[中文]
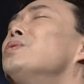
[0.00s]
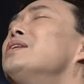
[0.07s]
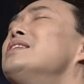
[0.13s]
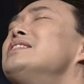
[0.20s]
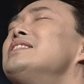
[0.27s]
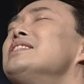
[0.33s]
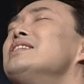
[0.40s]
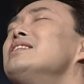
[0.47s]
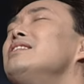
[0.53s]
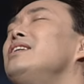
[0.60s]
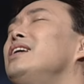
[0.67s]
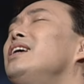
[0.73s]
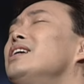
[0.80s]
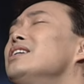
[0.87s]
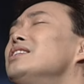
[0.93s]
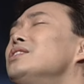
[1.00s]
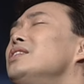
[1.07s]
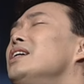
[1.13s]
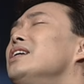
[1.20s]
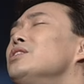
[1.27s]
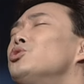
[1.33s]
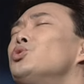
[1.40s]
我这一
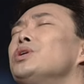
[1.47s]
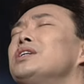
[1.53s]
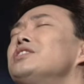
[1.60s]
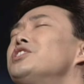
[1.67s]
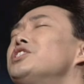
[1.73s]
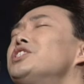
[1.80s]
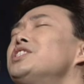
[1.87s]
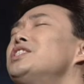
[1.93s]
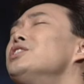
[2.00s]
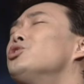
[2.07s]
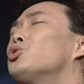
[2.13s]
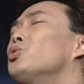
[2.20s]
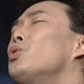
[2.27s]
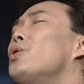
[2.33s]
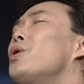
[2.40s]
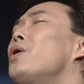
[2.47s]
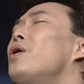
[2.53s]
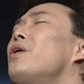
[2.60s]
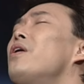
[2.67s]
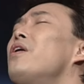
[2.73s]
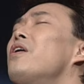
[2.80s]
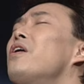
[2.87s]
切全是
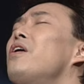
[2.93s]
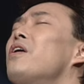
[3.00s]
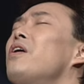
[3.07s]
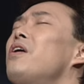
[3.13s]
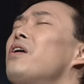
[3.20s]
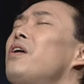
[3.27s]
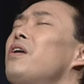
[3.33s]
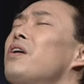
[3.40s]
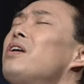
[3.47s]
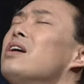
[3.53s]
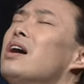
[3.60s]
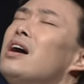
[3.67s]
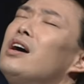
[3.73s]
错，